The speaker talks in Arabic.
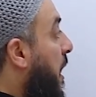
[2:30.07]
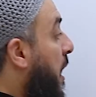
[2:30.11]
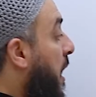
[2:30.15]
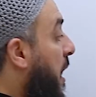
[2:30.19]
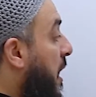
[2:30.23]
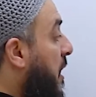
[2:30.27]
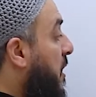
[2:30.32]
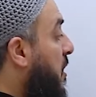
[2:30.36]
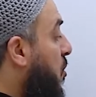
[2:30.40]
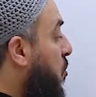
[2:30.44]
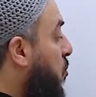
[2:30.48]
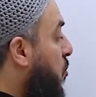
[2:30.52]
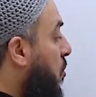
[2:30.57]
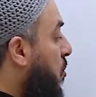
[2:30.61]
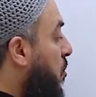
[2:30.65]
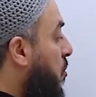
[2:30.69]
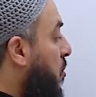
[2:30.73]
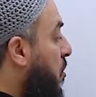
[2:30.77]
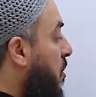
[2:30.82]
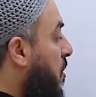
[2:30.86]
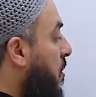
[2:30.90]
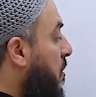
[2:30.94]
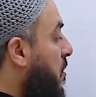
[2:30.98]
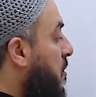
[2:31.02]
هذا
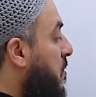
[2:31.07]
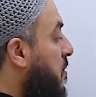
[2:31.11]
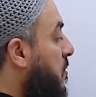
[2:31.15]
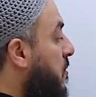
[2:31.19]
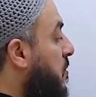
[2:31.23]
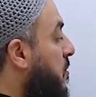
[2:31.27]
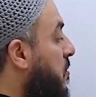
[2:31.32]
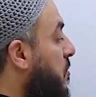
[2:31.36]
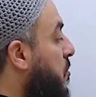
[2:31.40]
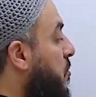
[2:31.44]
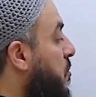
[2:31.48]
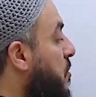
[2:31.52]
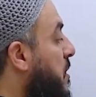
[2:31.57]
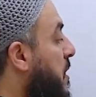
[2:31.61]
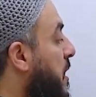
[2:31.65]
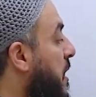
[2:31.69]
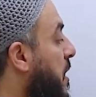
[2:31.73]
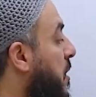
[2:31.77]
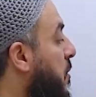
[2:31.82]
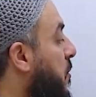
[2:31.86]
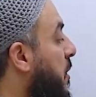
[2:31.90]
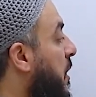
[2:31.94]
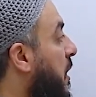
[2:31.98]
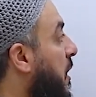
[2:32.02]
كله
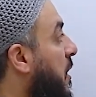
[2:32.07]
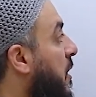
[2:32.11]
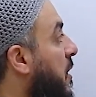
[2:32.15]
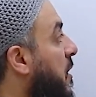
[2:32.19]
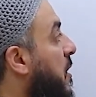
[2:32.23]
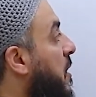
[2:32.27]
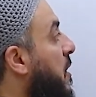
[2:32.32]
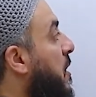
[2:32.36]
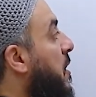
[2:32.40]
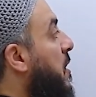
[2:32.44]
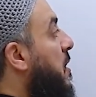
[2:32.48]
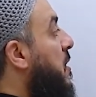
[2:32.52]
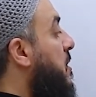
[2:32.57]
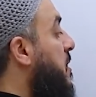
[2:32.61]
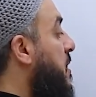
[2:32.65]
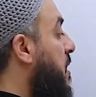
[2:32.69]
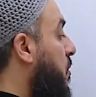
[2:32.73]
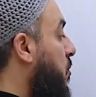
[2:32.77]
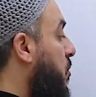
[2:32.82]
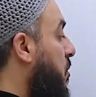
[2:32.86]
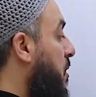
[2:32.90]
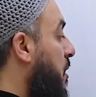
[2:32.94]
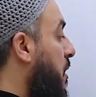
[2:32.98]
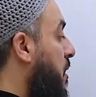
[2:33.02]
يساوي
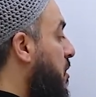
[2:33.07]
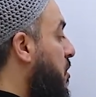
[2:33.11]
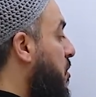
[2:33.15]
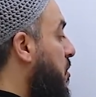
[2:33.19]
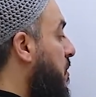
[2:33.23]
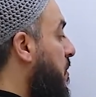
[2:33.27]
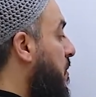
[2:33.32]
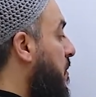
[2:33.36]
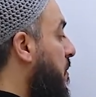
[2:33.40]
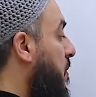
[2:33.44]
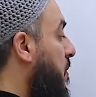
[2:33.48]
يساوي 12